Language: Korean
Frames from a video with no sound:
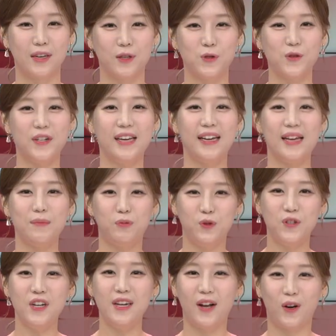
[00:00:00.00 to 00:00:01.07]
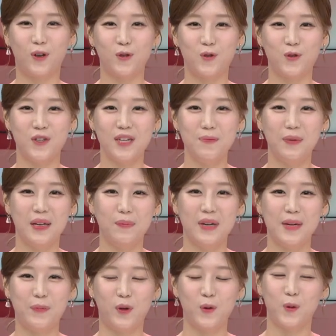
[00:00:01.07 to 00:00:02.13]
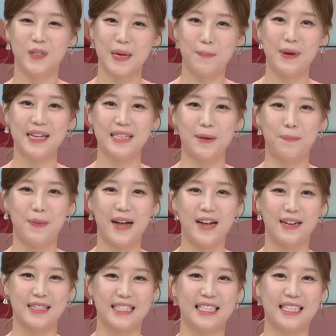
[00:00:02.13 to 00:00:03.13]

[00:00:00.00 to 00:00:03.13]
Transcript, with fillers: 수익의 문을 열어주는 비밀번호 4848,